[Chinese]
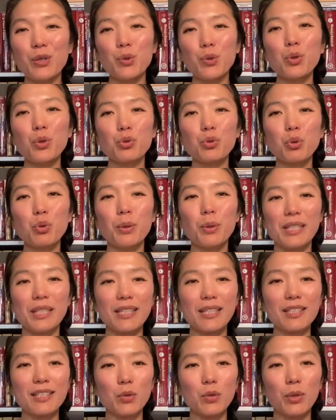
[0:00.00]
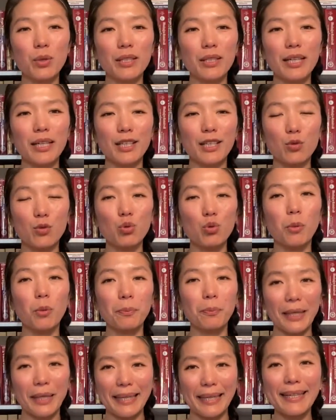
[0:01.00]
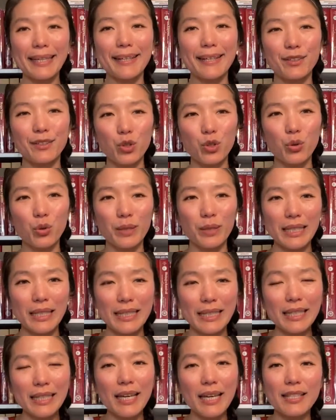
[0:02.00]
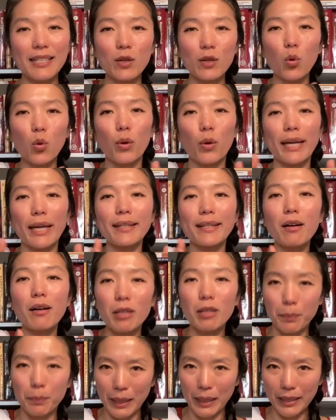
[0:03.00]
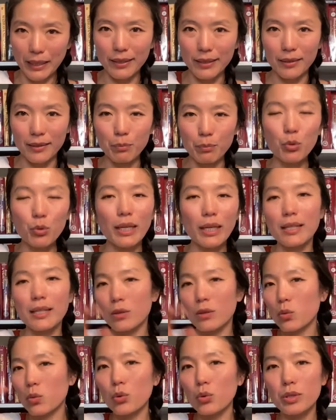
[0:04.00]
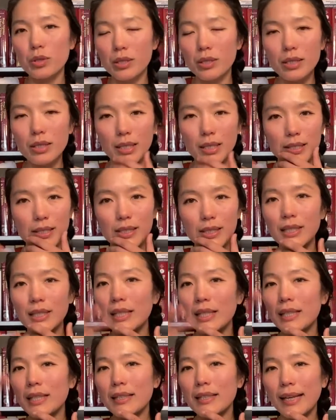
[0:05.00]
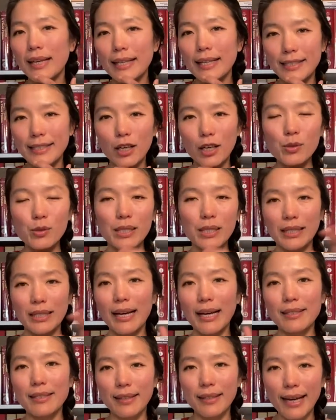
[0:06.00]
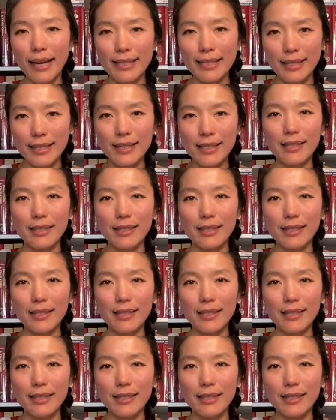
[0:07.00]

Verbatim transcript: 如果说我今天是为了让你做平衡用，你今天已经回到了平衡，不管你过之前是太消极还是太积